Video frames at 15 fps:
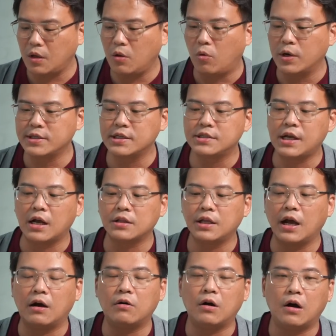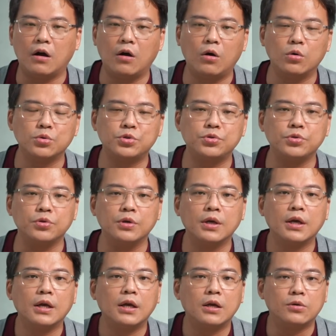我一直强调哈，后续
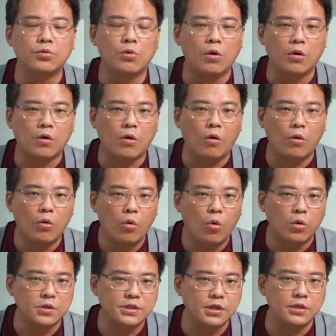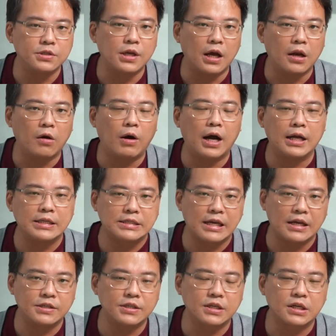如果供货正常的话，
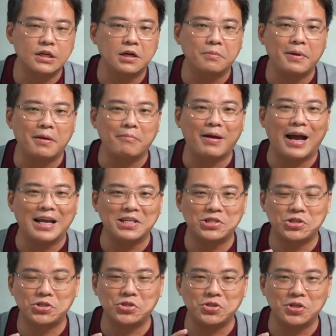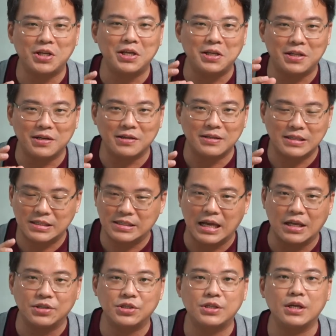才是各品牌实力的
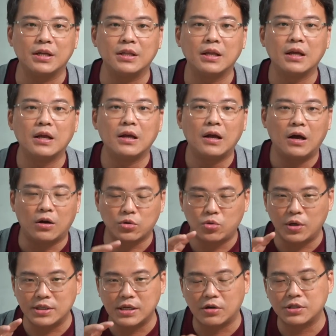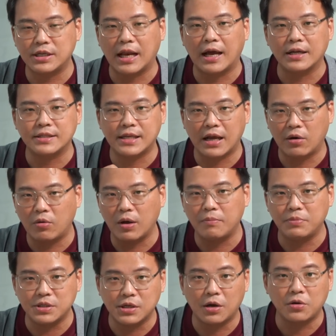展现哦。对照起来才会
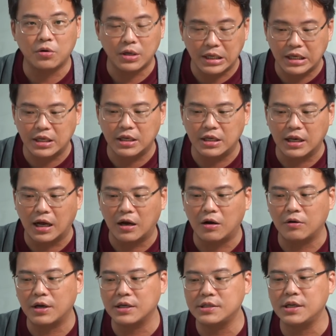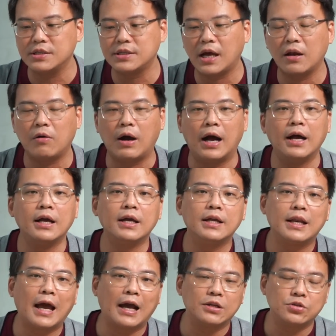比较有意义了哦。那现在的话，
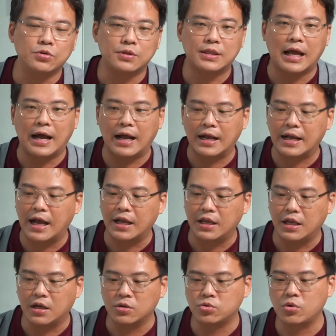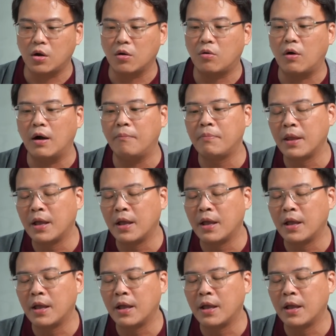大概就大家看一个状况。